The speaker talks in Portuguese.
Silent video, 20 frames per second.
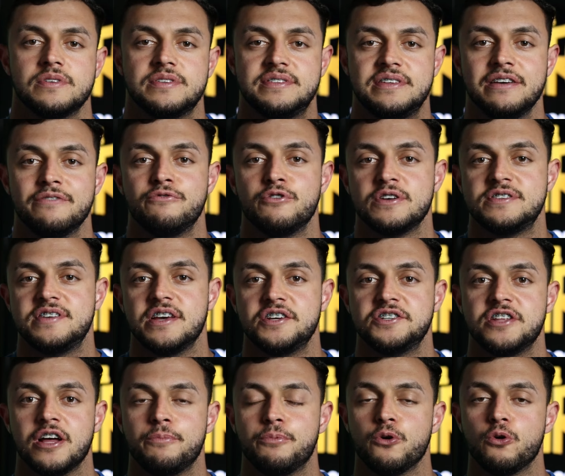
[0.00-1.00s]
Se você
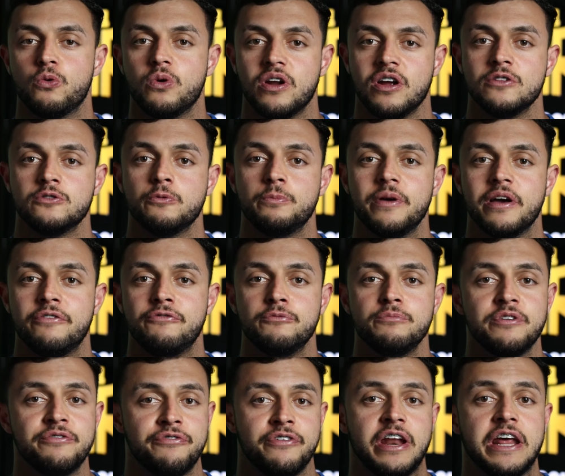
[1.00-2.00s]
está procurando um
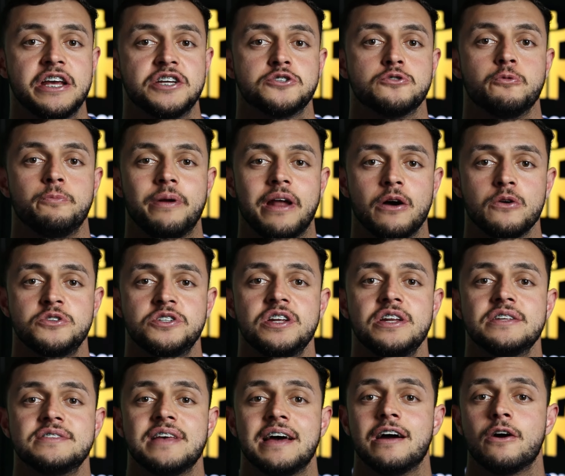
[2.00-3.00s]
perfume fresco para
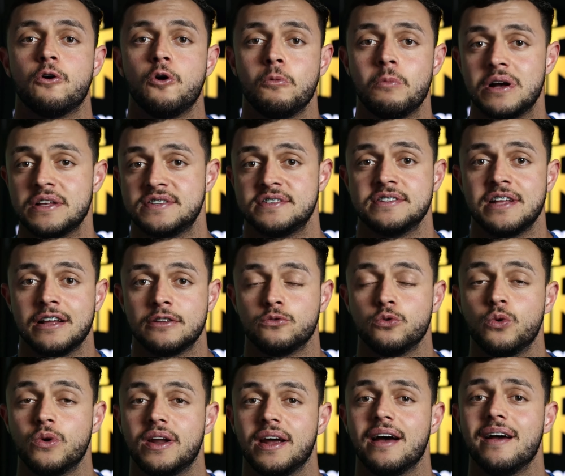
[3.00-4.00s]
utilizar como
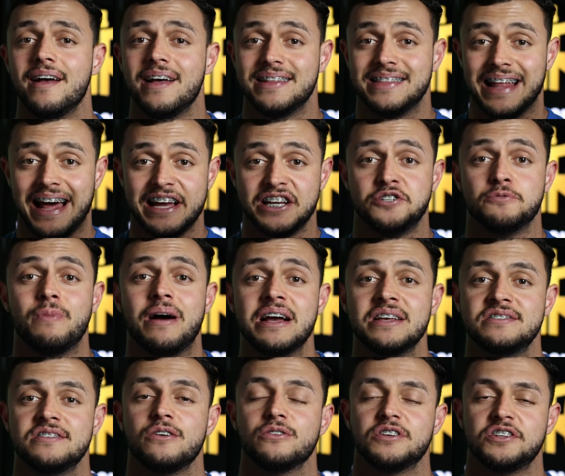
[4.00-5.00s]
assinatura nas
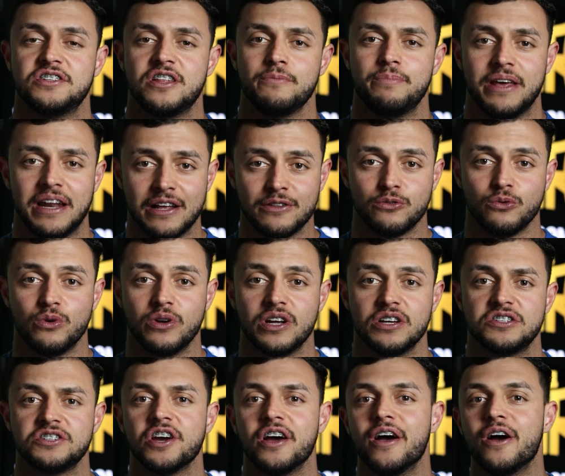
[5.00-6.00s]
mais altas
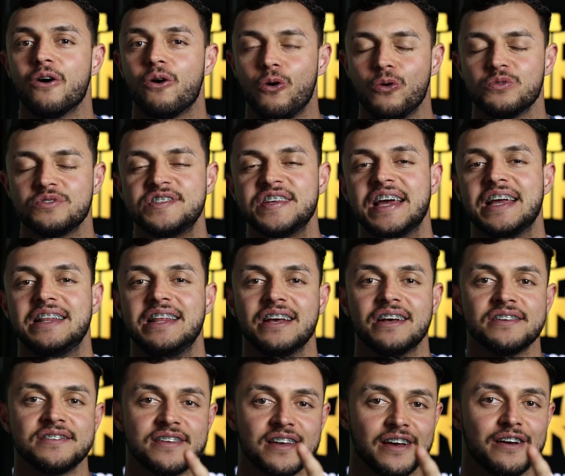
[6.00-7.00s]
temperaturas, com
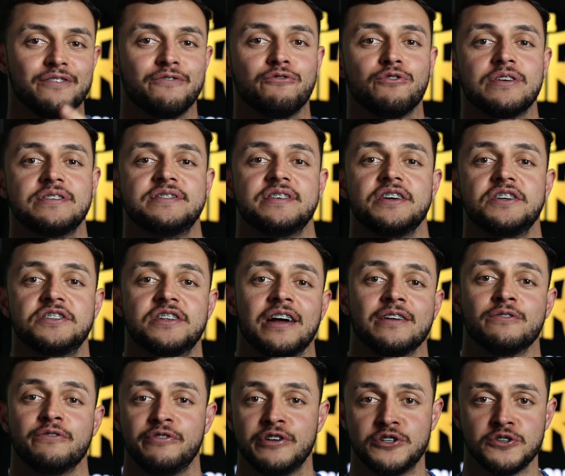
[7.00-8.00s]
certeza você está
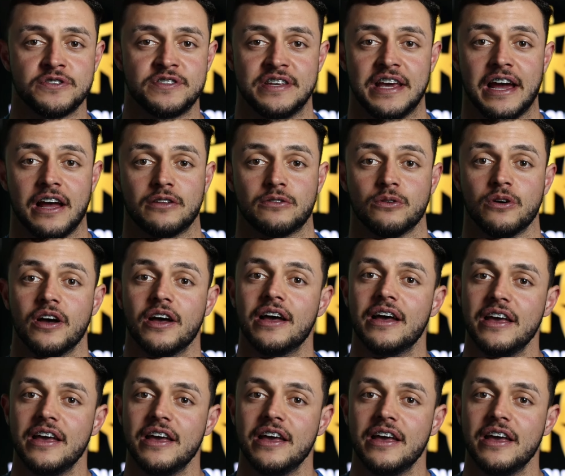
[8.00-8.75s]
no vídeo certo.